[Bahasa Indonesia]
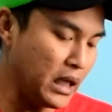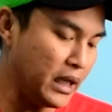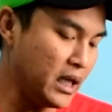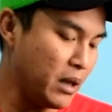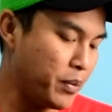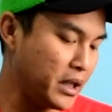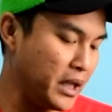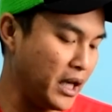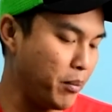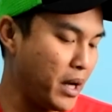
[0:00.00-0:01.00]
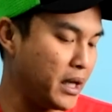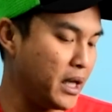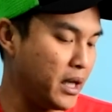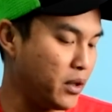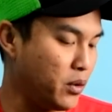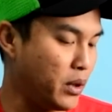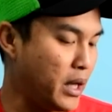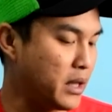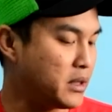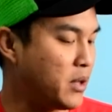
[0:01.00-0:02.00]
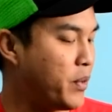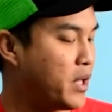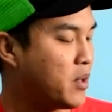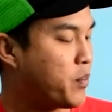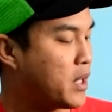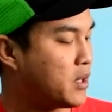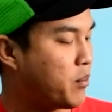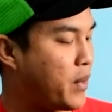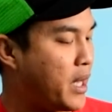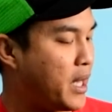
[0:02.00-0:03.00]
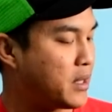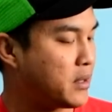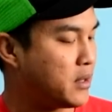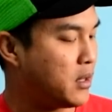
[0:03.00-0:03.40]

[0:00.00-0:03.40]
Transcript: Jadi dapat kiriman nih tuh ya shipping department